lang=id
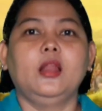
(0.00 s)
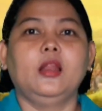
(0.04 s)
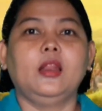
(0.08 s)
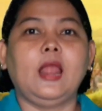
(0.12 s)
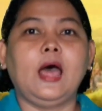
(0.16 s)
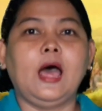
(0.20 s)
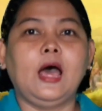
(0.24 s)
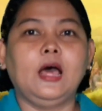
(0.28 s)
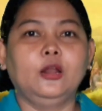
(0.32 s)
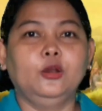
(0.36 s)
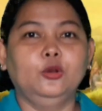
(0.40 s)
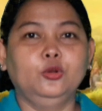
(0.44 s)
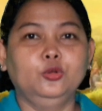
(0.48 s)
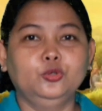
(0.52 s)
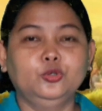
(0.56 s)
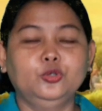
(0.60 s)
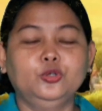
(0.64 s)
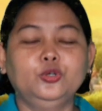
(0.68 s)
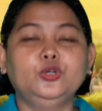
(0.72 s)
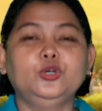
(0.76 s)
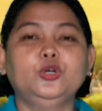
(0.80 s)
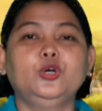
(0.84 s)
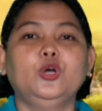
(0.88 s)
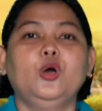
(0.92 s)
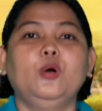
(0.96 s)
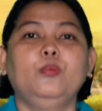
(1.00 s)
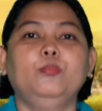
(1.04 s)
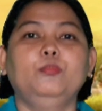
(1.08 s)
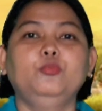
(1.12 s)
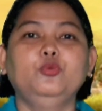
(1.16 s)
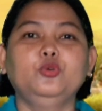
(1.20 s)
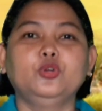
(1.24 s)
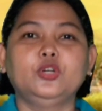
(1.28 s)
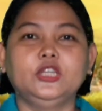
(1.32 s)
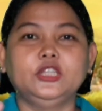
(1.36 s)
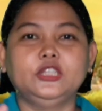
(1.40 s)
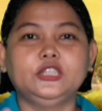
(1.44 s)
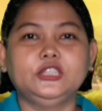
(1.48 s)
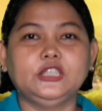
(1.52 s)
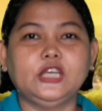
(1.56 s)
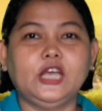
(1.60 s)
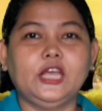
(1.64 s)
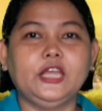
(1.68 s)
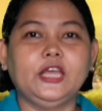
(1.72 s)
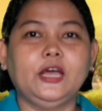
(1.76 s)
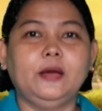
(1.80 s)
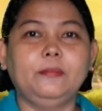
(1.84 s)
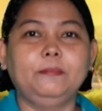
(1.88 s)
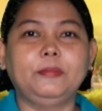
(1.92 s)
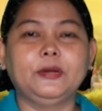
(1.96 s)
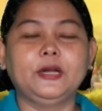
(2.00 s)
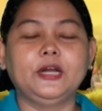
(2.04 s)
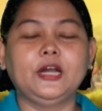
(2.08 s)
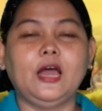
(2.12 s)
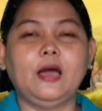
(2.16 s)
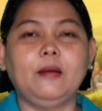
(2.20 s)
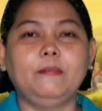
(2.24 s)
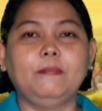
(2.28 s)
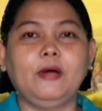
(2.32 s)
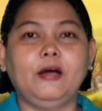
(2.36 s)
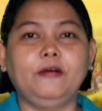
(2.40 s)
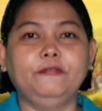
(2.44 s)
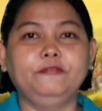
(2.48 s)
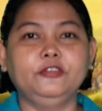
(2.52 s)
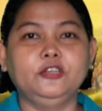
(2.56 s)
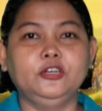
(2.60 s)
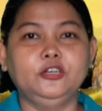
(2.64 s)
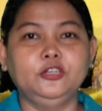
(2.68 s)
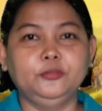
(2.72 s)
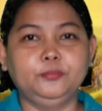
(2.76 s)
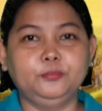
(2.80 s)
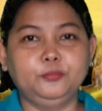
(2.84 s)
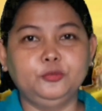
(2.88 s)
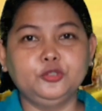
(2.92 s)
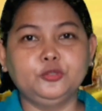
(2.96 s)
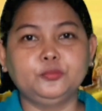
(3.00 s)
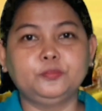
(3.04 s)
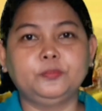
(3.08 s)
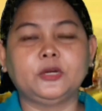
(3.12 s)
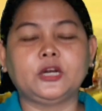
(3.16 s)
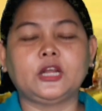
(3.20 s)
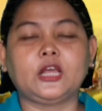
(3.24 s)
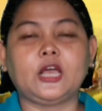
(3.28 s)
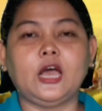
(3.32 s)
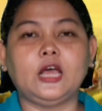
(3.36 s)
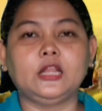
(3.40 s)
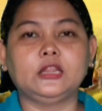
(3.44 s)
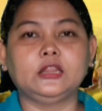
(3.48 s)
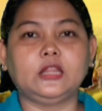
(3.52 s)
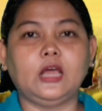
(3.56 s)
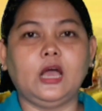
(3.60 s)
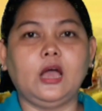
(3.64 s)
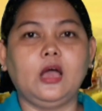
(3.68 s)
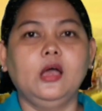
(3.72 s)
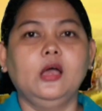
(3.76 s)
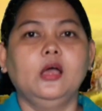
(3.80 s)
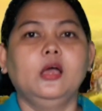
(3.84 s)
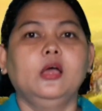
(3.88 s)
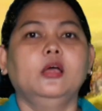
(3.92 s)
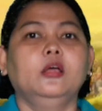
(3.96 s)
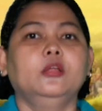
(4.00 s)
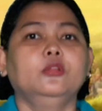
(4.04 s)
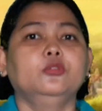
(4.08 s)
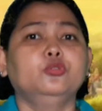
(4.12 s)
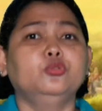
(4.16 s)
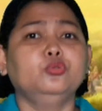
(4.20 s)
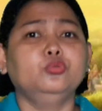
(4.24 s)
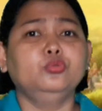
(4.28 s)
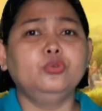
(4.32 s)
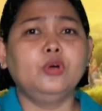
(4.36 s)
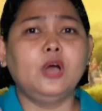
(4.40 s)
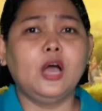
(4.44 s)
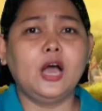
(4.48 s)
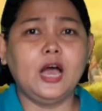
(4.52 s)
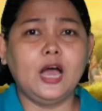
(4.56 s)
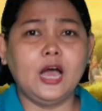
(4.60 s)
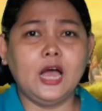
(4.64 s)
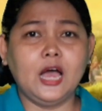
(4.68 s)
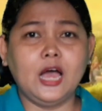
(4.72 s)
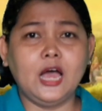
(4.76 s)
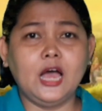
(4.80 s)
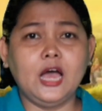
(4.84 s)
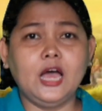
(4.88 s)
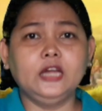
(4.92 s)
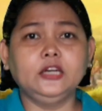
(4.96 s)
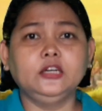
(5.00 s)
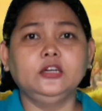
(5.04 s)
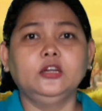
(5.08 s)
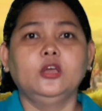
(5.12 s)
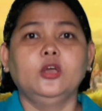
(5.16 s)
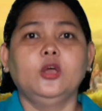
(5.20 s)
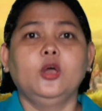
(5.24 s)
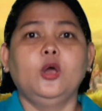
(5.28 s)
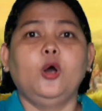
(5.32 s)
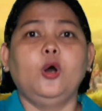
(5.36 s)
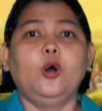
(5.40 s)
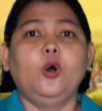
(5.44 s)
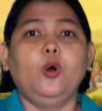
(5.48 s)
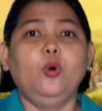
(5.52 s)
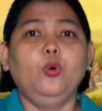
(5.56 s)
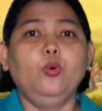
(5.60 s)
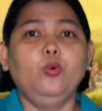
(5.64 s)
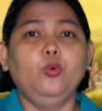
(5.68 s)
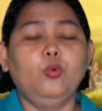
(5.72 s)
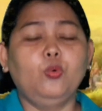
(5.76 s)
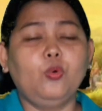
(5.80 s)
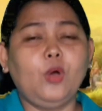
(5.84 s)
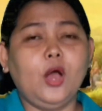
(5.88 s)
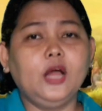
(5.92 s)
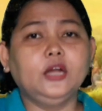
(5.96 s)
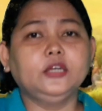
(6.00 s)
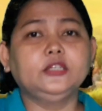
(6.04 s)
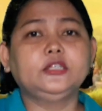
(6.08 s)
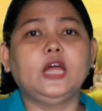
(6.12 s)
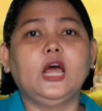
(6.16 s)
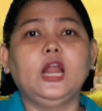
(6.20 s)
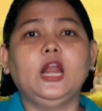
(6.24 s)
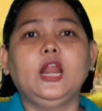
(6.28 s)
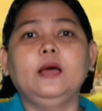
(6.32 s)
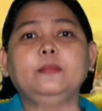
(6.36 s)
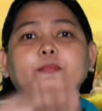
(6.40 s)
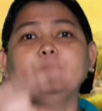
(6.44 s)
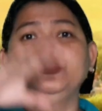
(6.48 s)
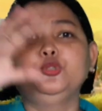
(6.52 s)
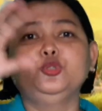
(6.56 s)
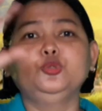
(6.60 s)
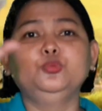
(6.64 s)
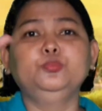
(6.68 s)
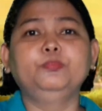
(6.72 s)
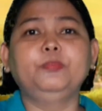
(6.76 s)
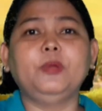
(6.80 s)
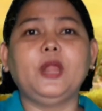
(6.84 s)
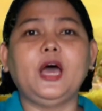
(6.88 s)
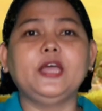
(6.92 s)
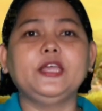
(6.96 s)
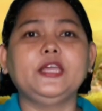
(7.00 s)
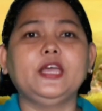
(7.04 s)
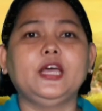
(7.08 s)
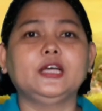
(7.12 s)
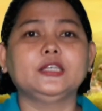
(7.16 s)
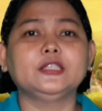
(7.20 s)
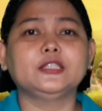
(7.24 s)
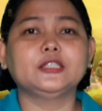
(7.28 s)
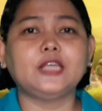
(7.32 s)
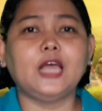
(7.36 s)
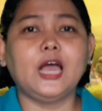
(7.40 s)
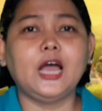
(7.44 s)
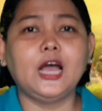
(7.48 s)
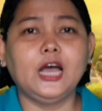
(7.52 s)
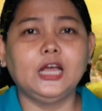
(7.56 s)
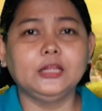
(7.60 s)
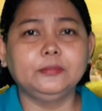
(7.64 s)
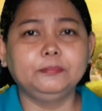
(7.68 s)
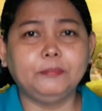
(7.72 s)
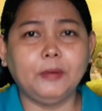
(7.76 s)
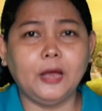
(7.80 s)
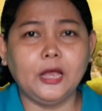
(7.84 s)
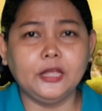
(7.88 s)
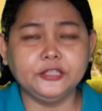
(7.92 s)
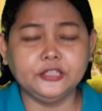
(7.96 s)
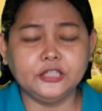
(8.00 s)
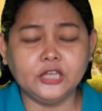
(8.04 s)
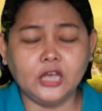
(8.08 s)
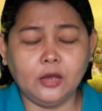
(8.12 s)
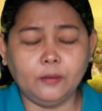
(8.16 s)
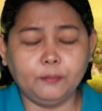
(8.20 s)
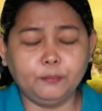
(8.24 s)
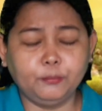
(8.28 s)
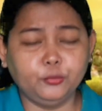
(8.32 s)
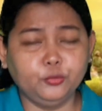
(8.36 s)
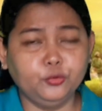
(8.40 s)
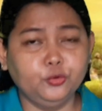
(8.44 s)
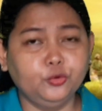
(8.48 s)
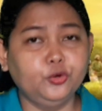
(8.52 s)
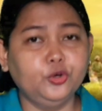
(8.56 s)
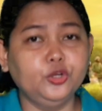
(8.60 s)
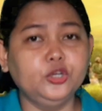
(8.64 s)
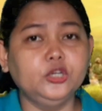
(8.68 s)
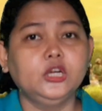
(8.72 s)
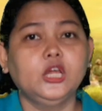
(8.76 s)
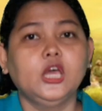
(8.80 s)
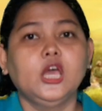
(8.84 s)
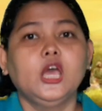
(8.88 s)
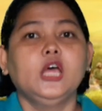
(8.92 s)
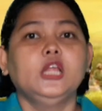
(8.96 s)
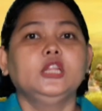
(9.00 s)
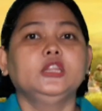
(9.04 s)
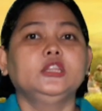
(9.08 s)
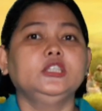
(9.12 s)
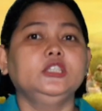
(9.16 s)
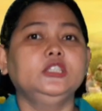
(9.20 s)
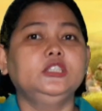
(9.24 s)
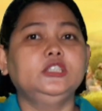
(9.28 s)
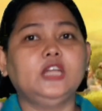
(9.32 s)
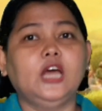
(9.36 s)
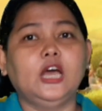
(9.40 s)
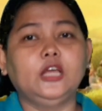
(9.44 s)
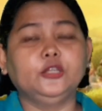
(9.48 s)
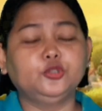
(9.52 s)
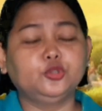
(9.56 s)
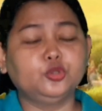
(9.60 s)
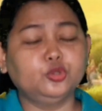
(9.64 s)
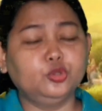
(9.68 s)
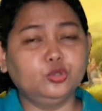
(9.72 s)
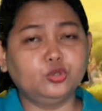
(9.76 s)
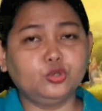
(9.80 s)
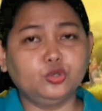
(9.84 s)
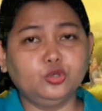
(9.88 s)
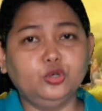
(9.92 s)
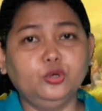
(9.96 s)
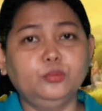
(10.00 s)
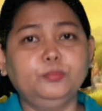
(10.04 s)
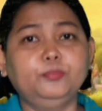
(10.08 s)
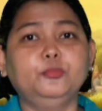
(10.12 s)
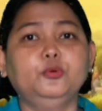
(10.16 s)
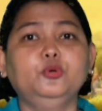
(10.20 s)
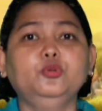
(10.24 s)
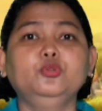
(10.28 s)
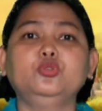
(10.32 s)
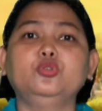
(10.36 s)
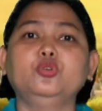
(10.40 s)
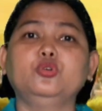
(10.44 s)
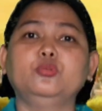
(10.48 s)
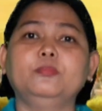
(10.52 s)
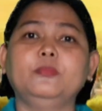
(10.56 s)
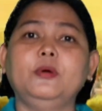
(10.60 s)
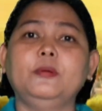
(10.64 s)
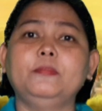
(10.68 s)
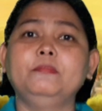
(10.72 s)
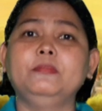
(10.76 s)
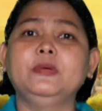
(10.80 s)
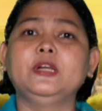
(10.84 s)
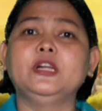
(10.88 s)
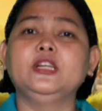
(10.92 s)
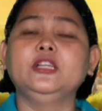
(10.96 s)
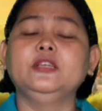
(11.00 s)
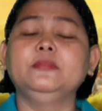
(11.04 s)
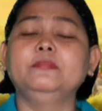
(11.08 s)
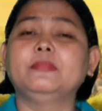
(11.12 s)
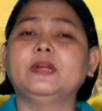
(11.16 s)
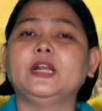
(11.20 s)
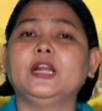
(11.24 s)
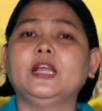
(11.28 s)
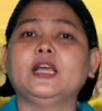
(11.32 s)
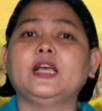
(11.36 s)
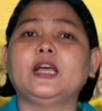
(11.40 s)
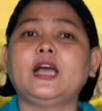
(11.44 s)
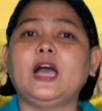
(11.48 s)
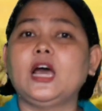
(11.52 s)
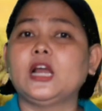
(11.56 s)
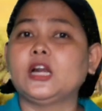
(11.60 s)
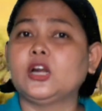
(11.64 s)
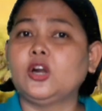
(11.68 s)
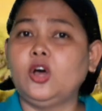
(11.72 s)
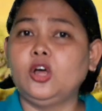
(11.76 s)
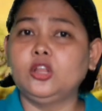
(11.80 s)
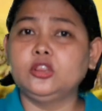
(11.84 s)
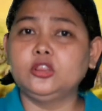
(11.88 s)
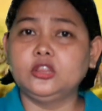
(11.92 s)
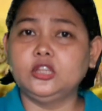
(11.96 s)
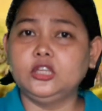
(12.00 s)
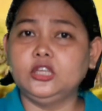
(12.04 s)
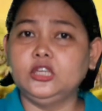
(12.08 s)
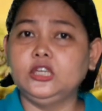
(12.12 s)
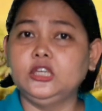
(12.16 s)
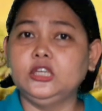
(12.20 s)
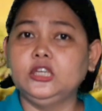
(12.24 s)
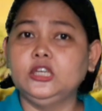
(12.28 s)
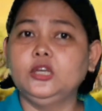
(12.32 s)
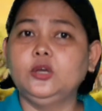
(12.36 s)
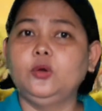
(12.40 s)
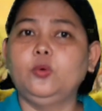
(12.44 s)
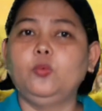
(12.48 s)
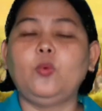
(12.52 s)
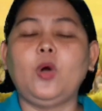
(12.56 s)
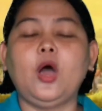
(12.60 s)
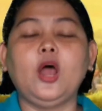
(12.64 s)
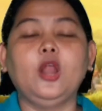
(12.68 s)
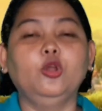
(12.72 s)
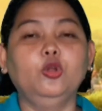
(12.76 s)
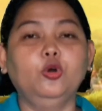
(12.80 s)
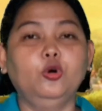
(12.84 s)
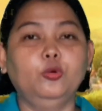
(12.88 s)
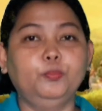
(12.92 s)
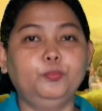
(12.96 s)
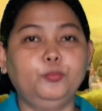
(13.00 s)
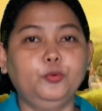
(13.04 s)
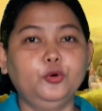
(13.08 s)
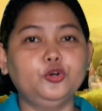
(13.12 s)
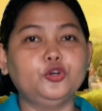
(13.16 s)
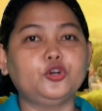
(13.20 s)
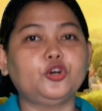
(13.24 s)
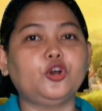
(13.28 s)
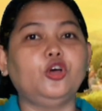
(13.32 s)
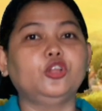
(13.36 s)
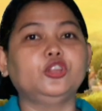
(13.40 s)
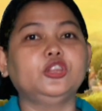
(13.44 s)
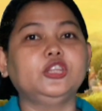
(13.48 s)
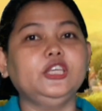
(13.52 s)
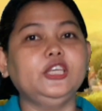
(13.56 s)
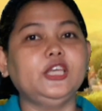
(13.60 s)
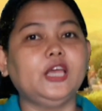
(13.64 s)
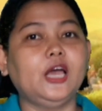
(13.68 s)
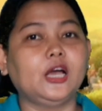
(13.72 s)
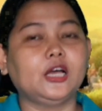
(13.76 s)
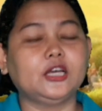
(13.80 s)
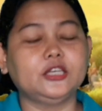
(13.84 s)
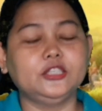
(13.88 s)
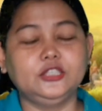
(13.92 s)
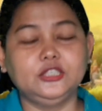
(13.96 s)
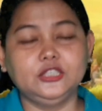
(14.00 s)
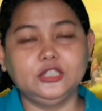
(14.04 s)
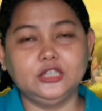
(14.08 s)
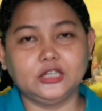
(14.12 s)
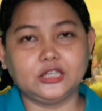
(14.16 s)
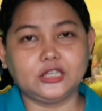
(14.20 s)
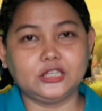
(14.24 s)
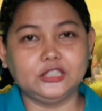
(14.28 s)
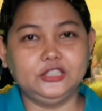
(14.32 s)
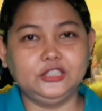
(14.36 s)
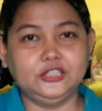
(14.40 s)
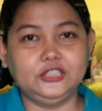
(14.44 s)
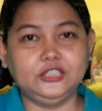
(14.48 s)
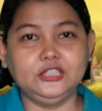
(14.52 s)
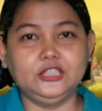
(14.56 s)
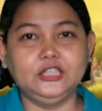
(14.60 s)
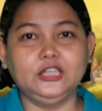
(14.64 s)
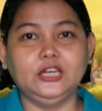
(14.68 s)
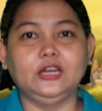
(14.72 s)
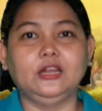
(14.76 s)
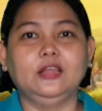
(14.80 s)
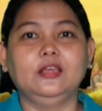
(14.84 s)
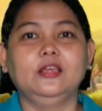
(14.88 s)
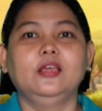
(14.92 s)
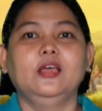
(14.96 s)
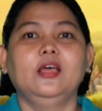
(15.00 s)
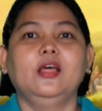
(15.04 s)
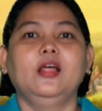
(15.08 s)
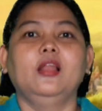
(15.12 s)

Lalu muridnya yang bernama Filipus berkata, "Tuhan, uang dalam jumlah yang sangat banyak pun tidak cukup untuk memberi mereka roti, walaupun roti yang kecil-kecil.